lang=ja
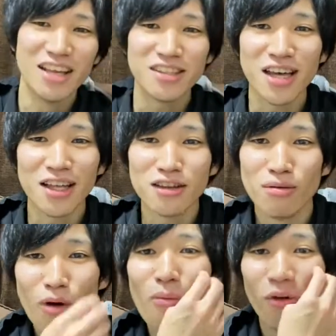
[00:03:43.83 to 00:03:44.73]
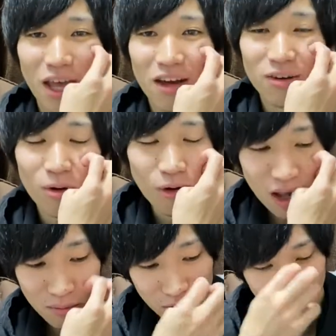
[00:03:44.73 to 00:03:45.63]
鉄モモね。こ
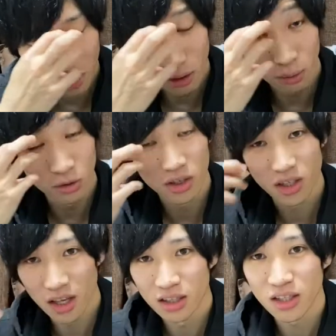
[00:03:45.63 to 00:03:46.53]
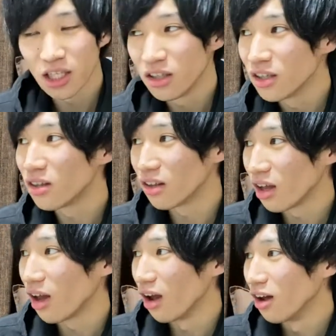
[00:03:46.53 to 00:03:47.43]
れも結構僕ね、気に入って
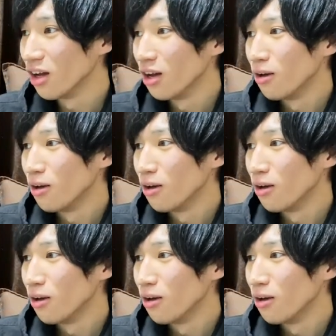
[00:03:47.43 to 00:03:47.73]
て、